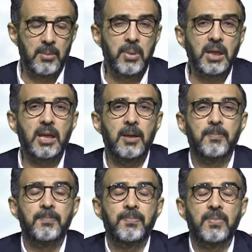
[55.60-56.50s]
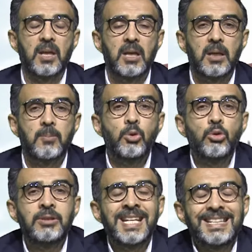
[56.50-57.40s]
Peki
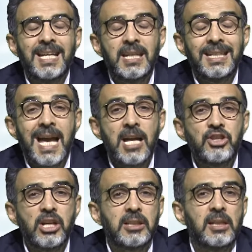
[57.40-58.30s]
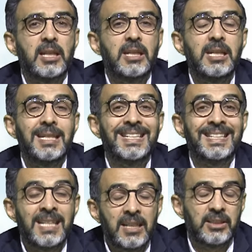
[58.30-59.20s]
bunun nedeni, gerçek nedeni
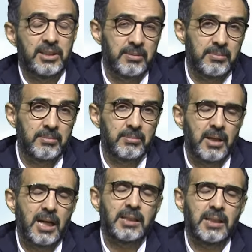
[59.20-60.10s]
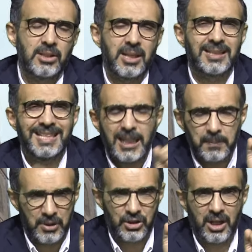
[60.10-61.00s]
nedir? Arkadaşlar
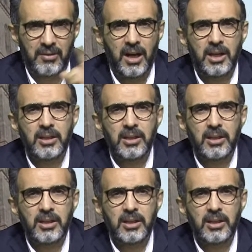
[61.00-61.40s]
tek bir şey var.